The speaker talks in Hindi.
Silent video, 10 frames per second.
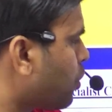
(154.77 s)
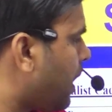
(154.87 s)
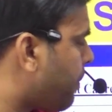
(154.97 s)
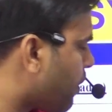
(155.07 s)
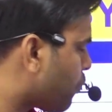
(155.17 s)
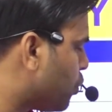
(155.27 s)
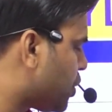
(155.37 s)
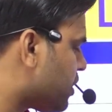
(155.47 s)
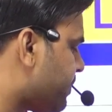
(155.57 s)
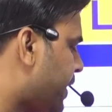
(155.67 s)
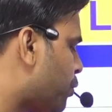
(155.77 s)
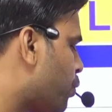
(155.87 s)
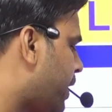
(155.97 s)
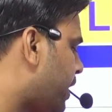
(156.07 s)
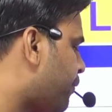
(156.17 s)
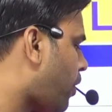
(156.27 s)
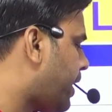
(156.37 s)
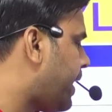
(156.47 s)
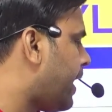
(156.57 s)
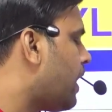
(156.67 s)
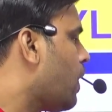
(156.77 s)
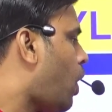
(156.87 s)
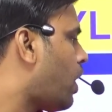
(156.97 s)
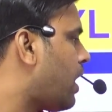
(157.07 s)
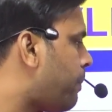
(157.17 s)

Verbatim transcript: नंबर ऑफ क्वेश्चंस मेरे 214 है और